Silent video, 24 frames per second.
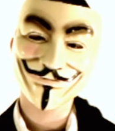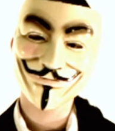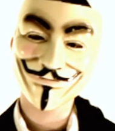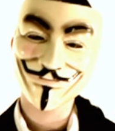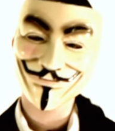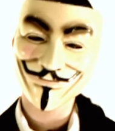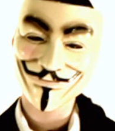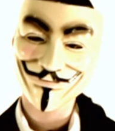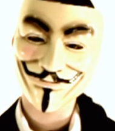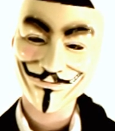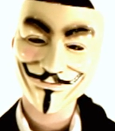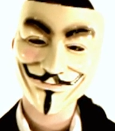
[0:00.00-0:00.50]

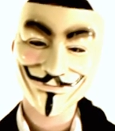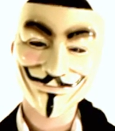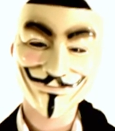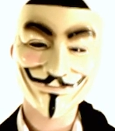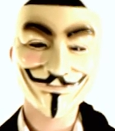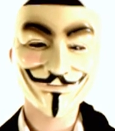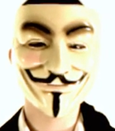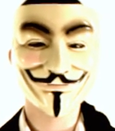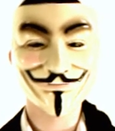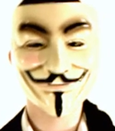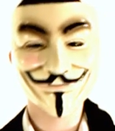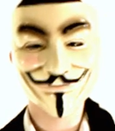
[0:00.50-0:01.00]
das Rechte
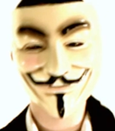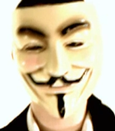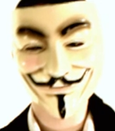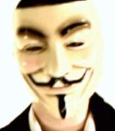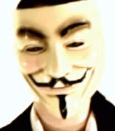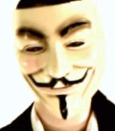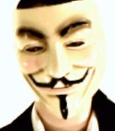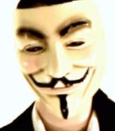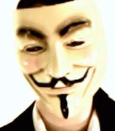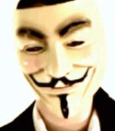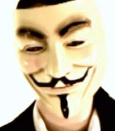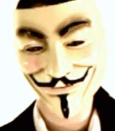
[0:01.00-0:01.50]
mit dem
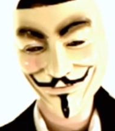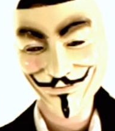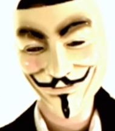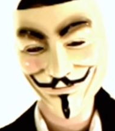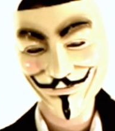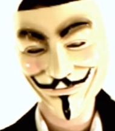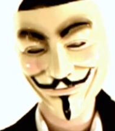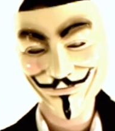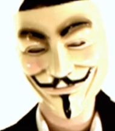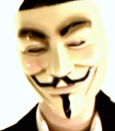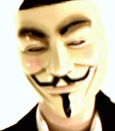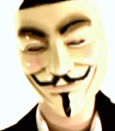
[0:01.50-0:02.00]
Linken
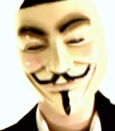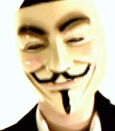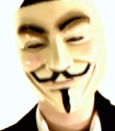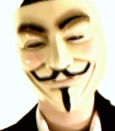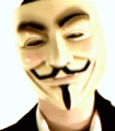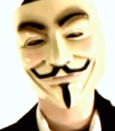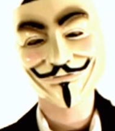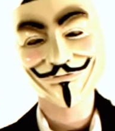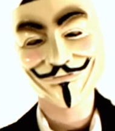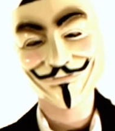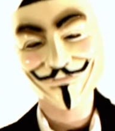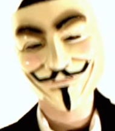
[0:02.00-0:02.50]

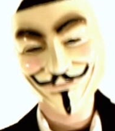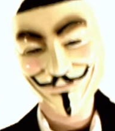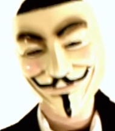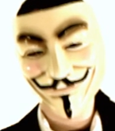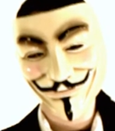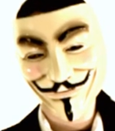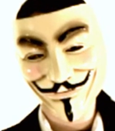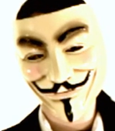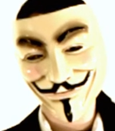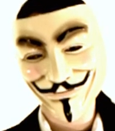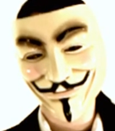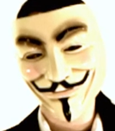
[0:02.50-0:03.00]
an
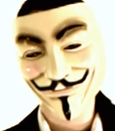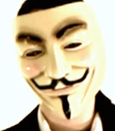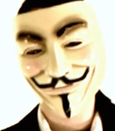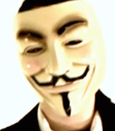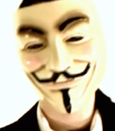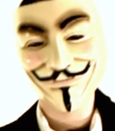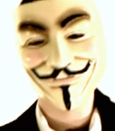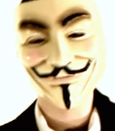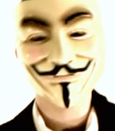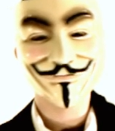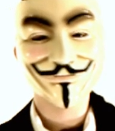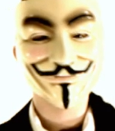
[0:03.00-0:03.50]
einem Ort,
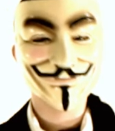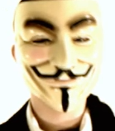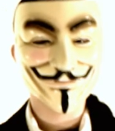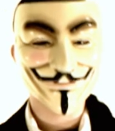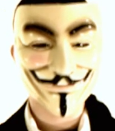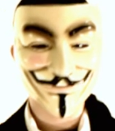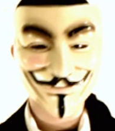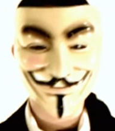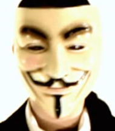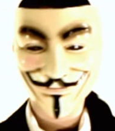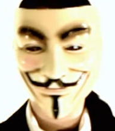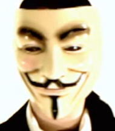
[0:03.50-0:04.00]
wo das
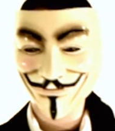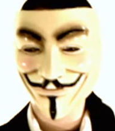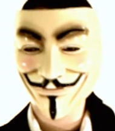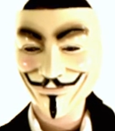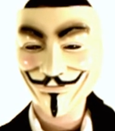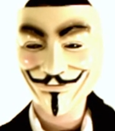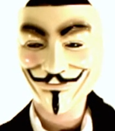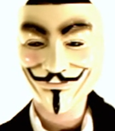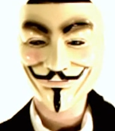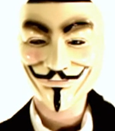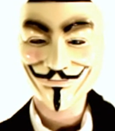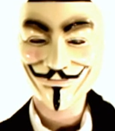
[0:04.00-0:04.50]
Alter eines
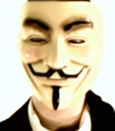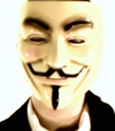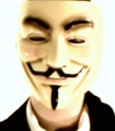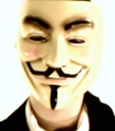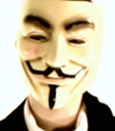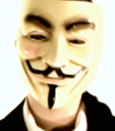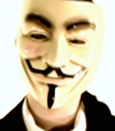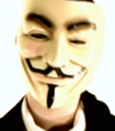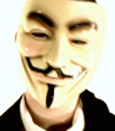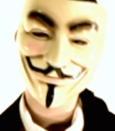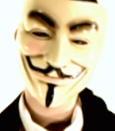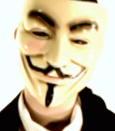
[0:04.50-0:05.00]
Posts in
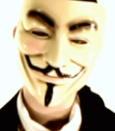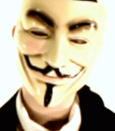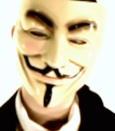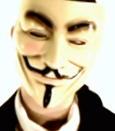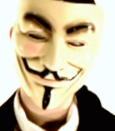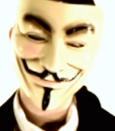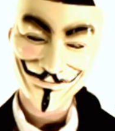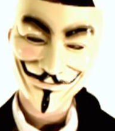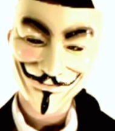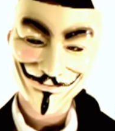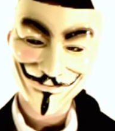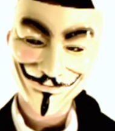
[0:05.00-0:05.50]
Sekunden
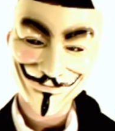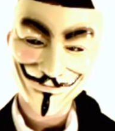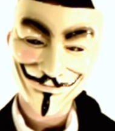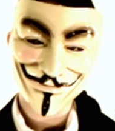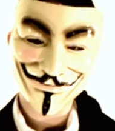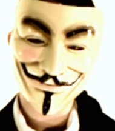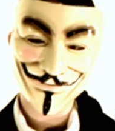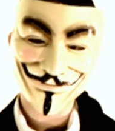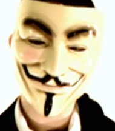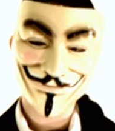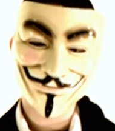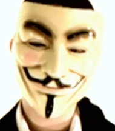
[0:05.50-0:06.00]
gemessen
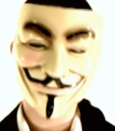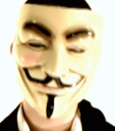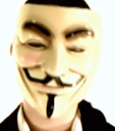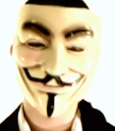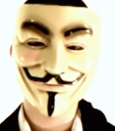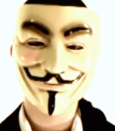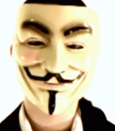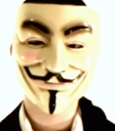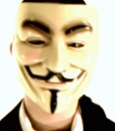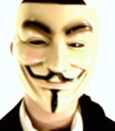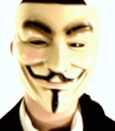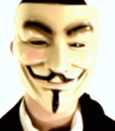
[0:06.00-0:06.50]
wird,
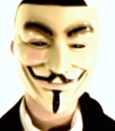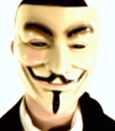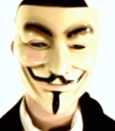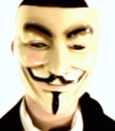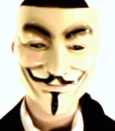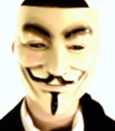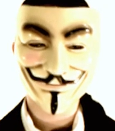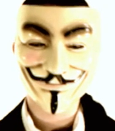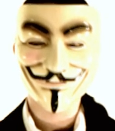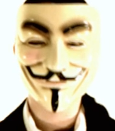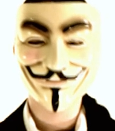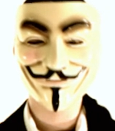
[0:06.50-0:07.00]
kommt
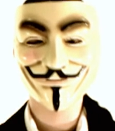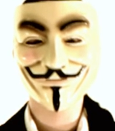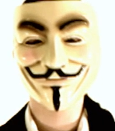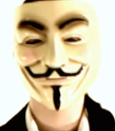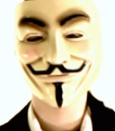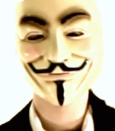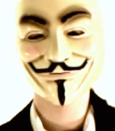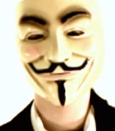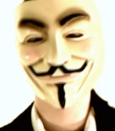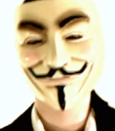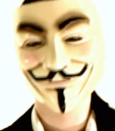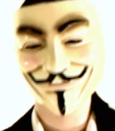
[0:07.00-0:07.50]
Veränderung in
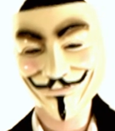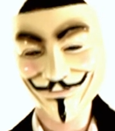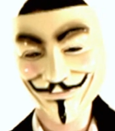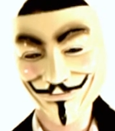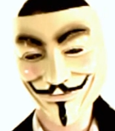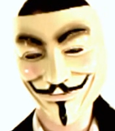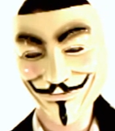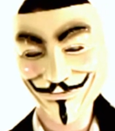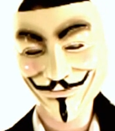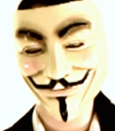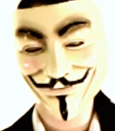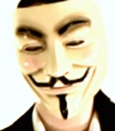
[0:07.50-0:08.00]
einem
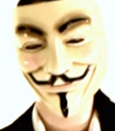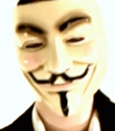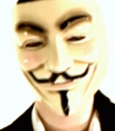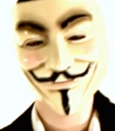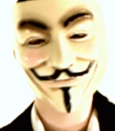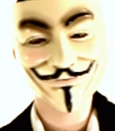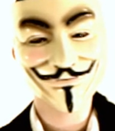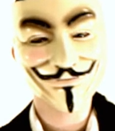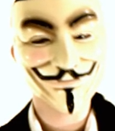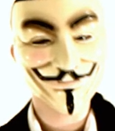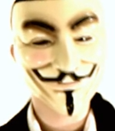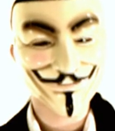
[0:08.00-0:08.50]
Augenblick und
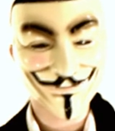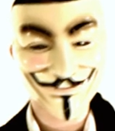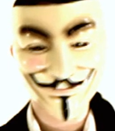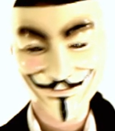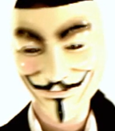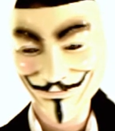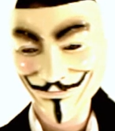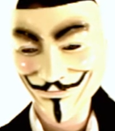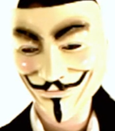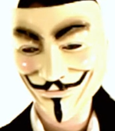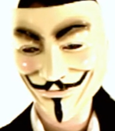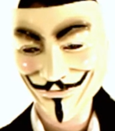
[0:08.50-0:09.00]
ändert
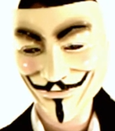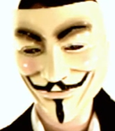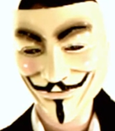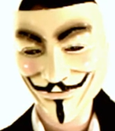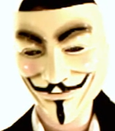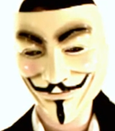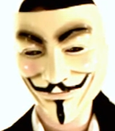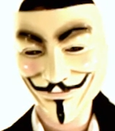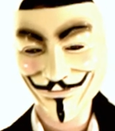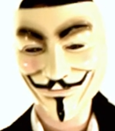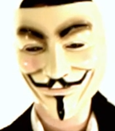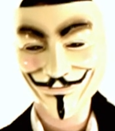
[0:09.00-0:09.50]
alles.
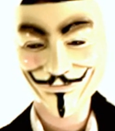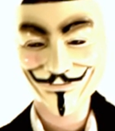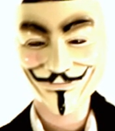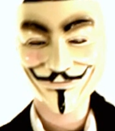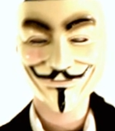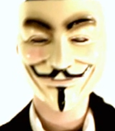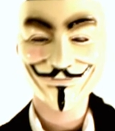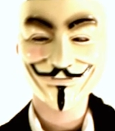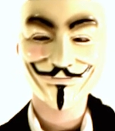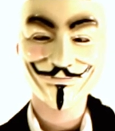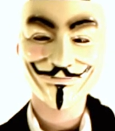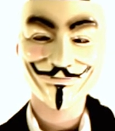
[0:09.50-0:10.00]

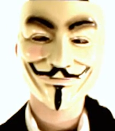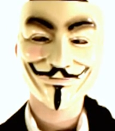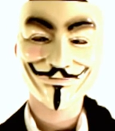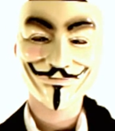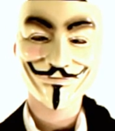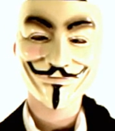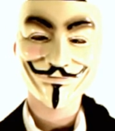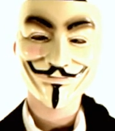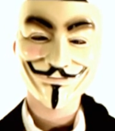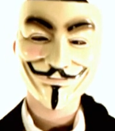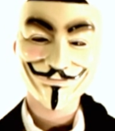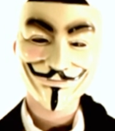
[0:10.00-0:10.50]

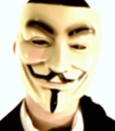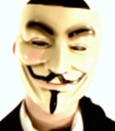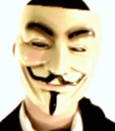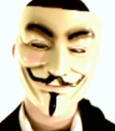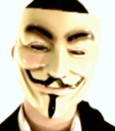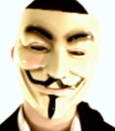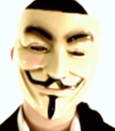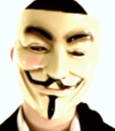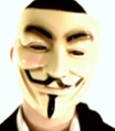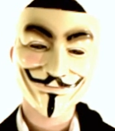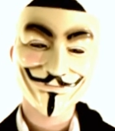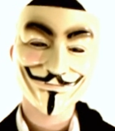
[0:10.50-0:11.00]
Anonymous
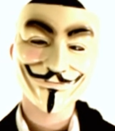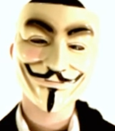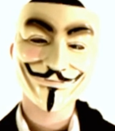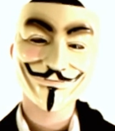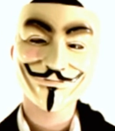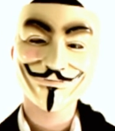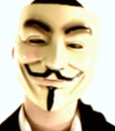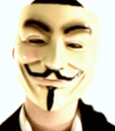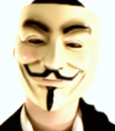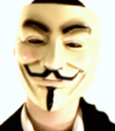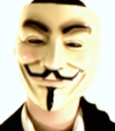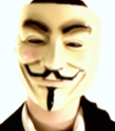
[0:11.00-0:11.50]
ist die
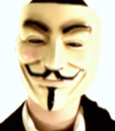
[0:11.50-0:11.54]
Summe seiner